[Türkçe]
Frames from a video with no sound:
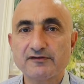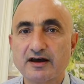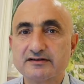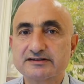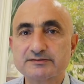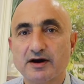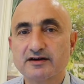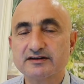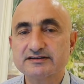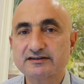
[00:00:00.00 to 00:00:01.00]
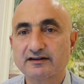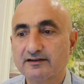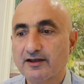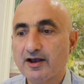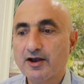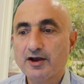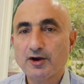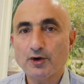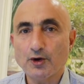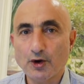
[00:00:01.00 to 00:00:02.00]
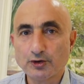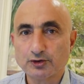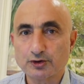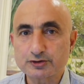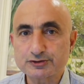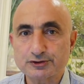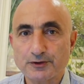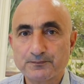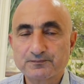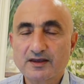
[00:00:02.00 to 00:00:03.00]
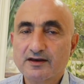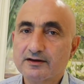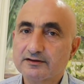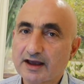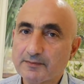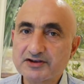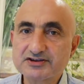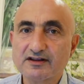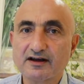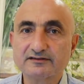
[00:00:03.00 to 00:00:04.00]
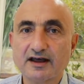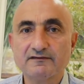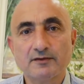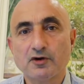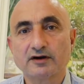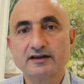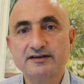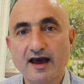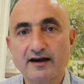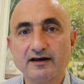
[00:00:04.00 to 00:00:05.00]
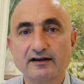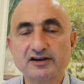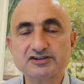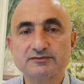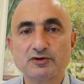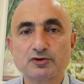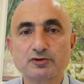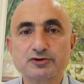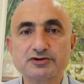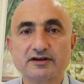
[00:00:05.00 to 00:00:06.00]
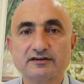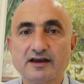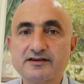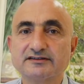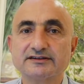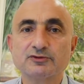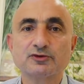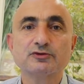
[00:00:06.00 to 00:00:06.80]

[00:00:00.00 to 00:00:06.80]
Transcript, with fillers: Fransız Bankası'nın öngörüsü. Yabancılardan ve bu arada yerli araştırma kuruluşlarından, yatırım